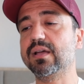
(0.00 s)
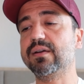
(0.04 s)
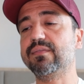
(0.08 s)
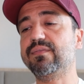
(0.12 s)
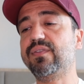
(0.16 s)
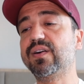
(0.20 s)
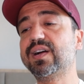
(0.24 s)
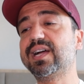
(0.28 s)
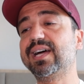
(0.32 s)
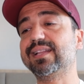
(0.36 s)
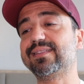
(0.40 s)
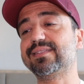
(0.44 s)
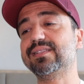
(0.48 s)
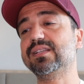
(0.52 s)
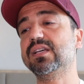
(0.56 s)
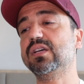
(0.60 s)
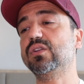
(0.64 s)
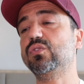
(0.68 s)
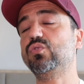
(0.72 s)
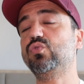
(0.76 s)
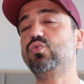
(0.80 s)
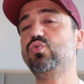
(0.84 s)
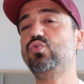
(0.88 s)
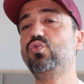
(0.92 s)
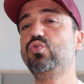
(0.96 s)
Fakat
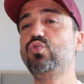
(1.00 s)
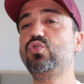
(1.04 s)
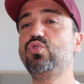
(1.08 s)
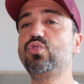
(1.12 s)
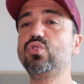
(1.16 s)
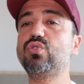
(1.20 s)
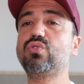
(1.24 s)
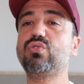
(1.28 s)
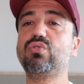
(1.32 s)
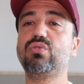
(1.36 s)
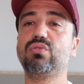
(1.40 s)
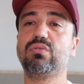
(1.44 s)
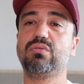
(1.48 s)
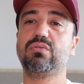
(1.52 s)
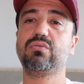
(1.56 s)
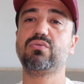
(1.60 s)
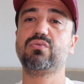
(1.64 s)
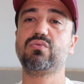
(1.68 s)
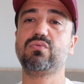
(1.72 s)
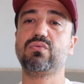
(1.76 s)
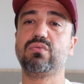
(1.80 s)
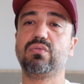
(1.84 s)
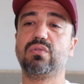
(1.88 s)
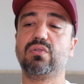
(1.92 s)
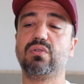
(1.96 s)
düşük
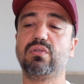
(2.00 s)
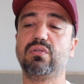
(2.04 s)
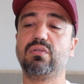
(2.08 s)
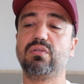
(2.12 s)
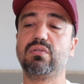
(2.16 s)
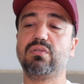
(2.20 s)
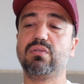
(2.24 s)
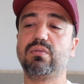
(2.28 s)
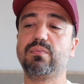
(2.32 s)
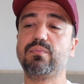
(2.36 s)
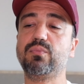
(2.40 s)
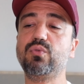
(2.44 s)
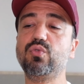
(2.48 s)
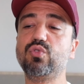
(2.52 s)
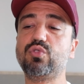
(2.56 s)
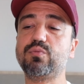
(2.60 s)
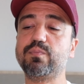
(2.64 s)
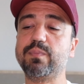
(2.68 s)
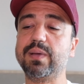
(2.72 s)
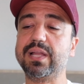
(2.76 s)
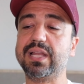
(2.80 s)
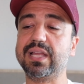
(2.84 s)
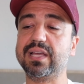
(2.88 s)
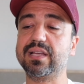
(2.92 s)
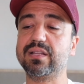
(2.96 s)
e,
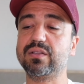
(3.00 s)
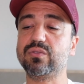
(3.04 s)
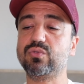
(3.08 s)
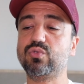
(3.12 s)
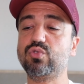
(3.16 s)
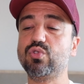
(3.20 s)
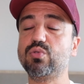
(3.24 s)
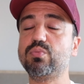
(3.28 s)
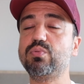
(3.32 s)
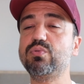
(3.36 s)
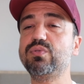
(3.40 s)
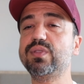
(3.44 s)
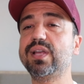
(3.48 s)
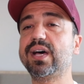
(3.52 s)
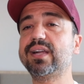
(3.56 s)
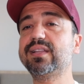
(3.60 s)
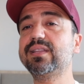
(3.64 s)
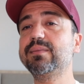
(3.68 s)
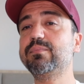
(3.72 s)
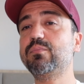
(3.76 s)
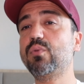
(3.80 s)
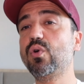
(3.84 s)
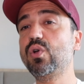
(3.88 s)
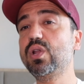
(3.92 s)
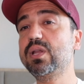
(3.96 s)
büyütmeli
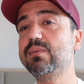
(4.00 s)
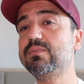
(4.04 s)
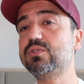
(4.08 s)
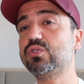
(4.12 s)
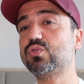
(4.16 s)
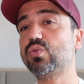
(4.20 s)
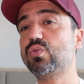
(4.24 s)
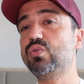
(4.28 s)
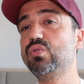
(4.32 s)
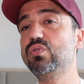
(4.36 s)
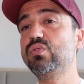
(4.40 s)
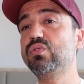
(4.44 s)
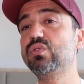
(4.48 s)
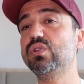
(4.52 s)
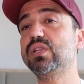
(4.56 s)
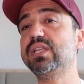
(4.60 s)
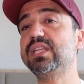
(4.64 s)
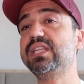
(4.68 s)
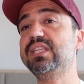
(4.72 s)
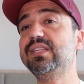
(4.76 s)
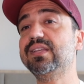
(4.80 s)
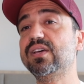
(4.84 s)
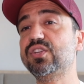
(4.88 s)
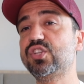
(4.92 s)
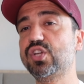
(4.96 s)
dürbünlerde böyle bir sorun
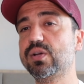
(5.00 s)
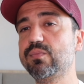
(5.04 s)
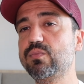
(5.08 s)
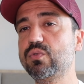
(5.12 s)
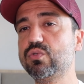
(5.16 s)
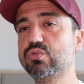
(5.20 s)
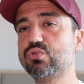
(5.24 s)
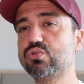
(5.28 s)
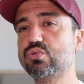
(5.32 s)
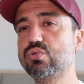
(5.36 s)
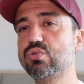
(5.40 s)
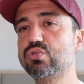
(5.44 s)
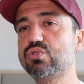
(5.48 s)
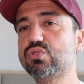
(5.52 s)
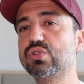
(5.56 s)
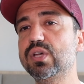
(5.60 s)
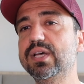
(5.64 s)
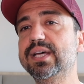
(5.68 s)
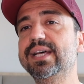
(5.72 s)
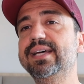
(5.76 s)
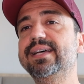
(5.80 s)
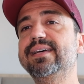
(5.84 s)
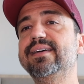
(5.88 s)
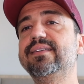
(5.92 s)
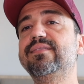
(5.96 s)
yaşamıyorsunuz
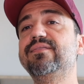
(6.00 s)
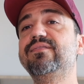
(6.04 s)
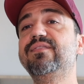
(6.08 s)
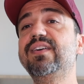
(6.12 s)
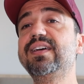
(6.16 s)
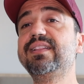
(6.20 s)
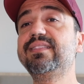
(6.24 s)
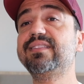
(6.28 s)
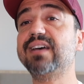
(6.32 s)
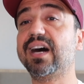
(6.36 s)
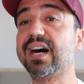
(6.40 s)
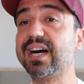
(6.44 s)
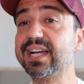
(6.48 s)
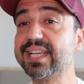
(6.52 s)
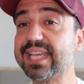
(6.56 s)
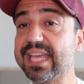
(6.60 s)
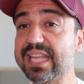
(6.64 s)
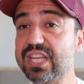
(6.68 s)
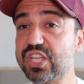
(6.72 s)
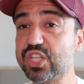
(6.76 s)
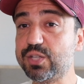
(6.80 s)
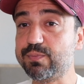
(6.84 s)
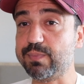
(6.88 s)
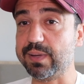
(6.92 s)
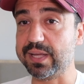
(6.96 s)
ve daha
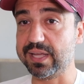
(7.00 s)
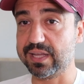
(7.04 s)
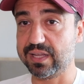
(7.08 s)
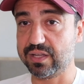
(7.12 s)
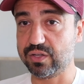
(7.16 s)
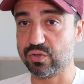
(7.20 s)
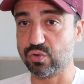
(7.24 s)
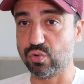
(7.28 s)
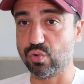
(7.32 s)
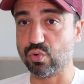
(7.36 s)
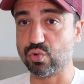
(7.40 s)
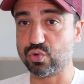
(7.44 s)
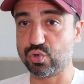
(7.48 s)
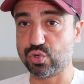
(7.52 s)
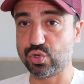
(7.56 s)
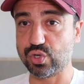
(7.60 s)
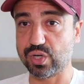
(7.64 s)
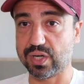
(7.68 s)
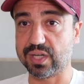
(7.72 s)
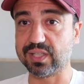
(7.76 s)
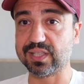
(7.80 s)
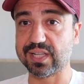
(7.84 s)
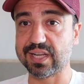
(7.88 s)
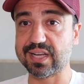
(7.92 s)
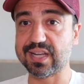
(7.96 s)
geniş bir görüş
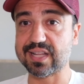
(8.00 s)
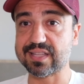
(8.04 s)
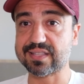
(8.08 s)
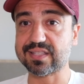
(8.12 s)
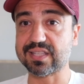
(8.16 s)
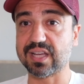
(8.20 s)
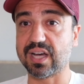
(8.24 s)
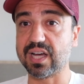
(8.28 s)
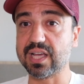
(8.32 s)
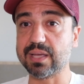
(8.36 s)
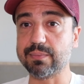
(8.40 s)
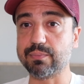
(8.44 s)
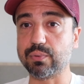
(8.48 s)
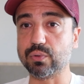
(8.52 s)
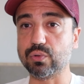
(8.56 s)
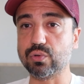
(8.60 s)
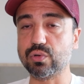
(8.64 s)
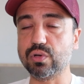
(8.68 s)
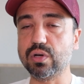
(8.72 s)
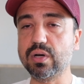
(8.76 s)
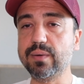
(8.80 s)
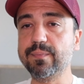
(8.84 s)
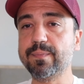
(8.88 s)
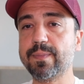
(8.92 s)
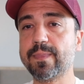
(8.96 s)
alanına sahip
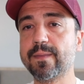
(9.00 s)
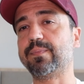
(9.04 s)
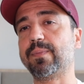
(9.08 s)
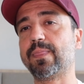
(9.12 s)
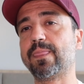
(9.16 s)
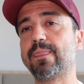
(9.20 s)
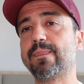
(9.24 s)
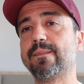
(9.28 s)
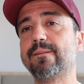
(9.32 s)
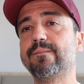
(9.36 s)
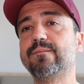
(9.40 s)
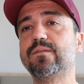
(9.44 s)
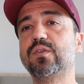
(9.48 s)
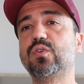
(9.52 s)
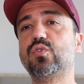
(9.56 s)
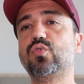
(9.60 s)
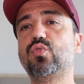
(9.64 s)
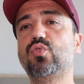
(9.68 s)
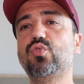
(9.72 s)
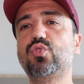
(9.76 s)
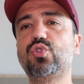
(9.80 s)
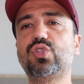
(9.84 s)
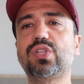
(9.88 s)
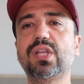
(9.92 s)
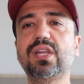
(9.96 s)
oluyor.
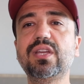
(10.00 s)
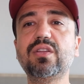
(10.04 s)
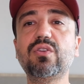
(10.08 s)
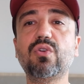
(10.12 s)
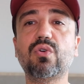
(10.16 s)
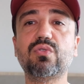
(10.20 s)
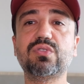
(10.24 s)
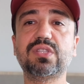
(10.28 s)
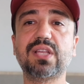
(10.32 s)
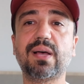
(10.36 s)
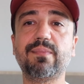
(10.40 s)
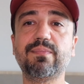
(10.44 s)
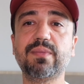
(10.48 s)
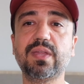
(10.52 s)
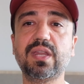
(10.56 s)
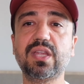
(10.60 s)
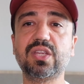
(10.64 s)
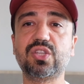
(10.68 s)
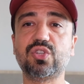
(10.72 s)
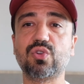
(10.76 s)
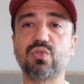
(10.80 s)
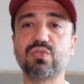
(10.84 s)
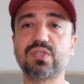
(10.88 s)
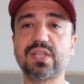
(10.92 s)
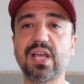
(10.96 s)
Kuşların gözlemleri
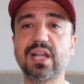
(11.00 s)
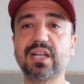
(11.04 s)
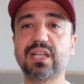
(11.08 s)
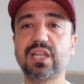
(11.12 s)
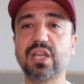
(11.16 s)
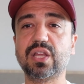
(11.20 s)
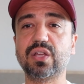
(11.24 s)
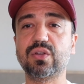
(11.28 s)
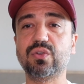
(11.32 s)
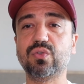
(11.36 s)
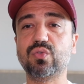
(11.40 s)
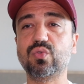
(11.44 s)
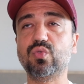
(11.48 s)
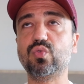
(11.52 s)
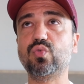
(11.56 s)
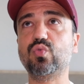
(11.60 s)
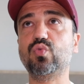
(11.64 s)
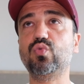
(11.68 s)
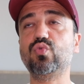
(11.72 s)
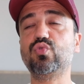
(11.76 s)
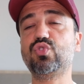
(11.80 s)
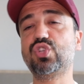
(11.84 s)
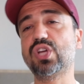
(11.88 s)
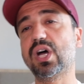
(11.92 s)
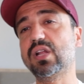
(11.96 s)
için özellikle
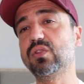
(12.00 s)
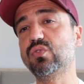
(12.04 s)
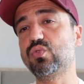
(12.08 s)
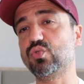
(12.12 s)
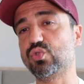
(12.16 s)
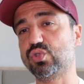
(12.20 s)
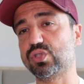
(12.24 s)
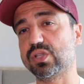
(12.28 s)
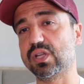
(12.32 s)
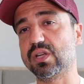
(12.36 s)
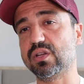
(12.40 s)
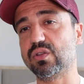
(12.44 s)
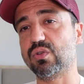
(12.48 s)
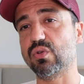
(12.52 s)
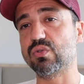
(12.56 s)
uçan kuşların